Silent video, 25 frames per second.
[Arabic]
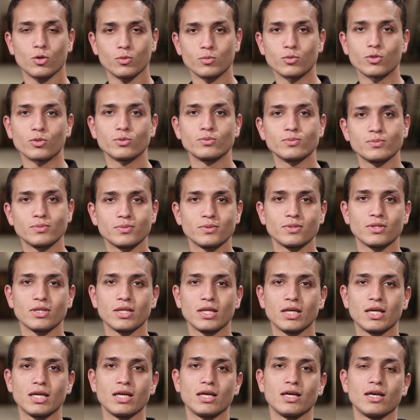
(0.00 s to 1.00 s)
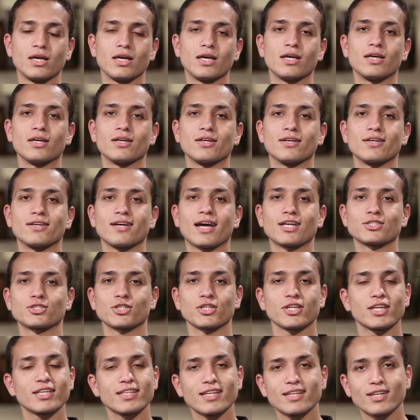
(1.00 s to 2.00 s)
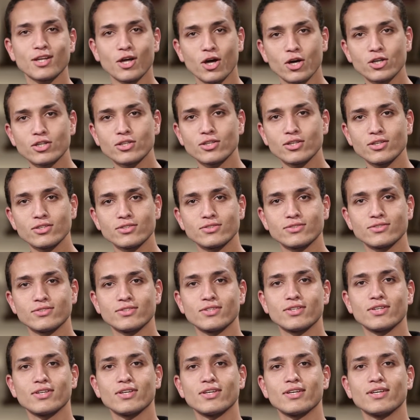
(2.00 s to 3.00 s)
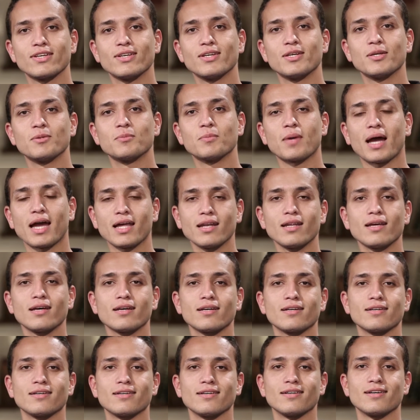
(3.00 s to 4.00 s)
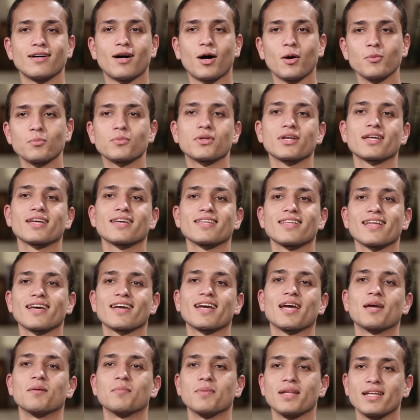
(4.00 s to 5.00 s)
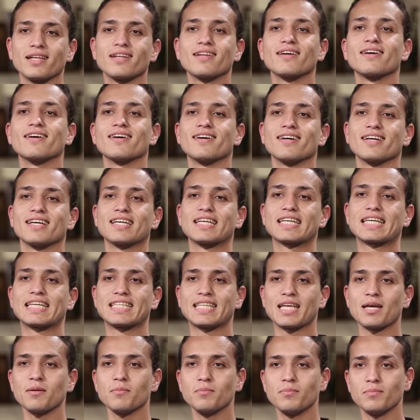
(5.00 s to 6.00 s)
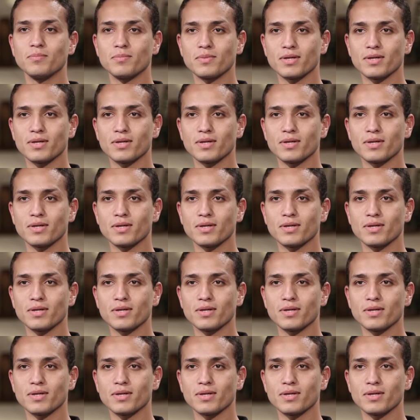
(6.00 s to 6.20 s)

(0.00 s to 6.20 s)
عمره آه عشان كده النهاردة آه معانا عمرو كده جايب لنا كتاب